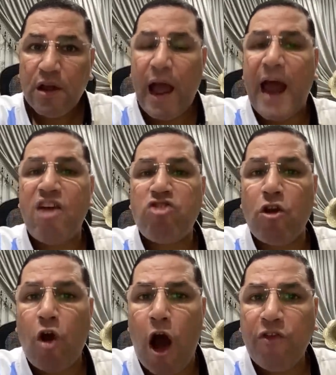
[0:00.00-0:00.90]
علشان
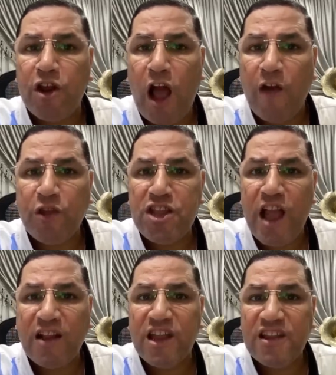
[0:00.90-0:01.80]
خاطر
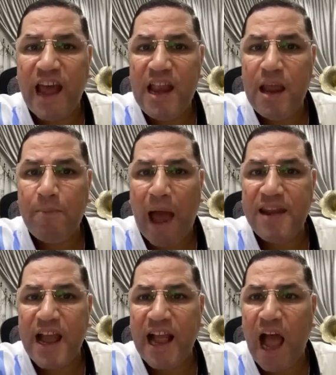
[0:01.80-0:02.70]
حضرتك تتكلم عن
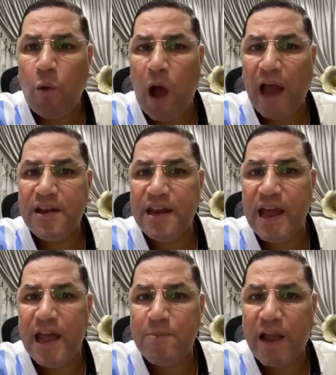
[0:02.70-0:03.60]
نجاح وعن
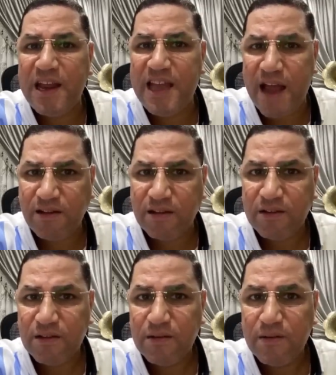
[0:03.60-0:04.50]
امكانيات
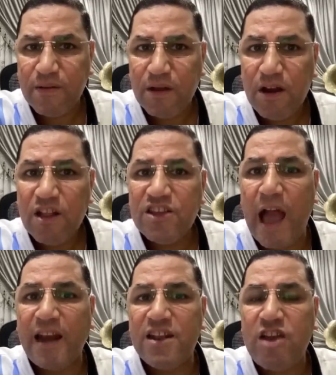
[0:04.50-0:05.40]

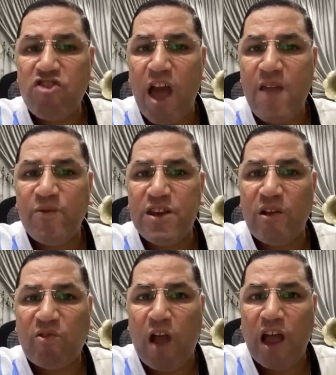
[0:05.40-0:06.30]
يعني انت شايف ان
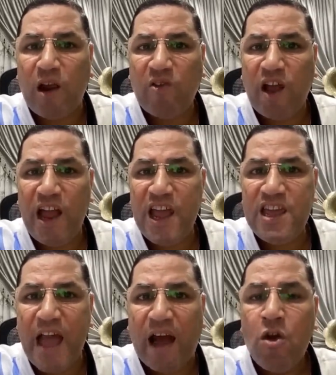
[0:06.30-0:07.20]
الظاهره
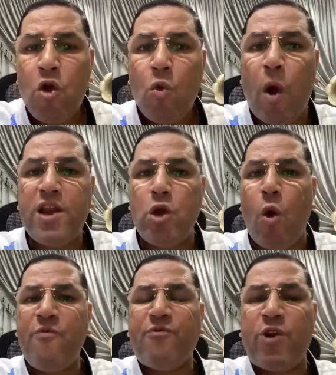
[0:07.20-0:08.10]
صحيه وان
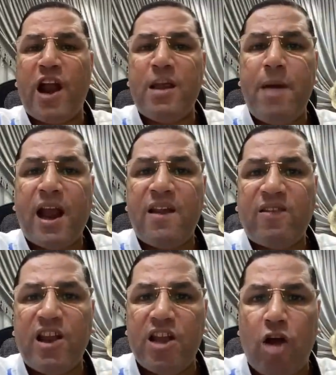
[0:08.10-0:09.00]
يوفر لمجلس
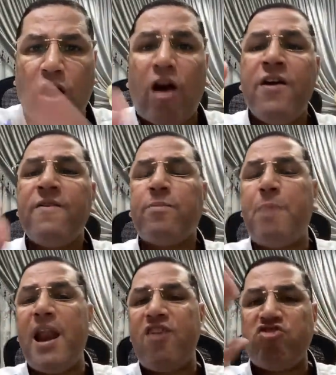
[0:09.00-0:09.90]
الاداره
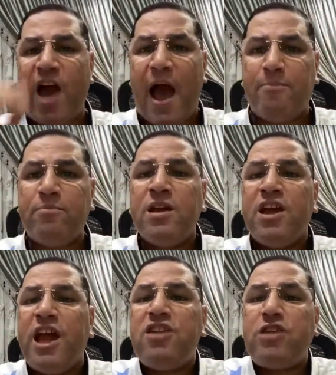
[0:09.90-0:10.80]
بلاش يا عم
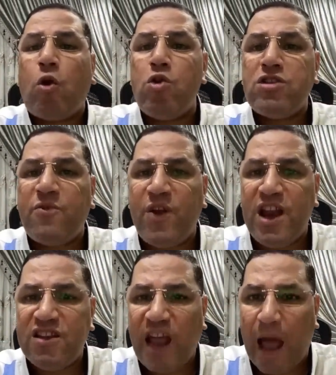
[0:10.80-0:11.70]
انت كنت في
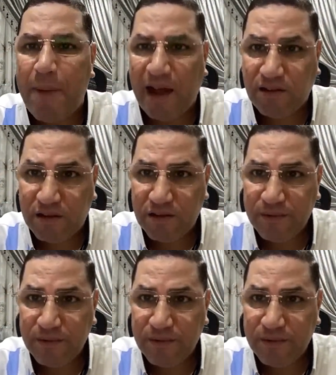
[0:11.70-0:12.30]
الانتخابات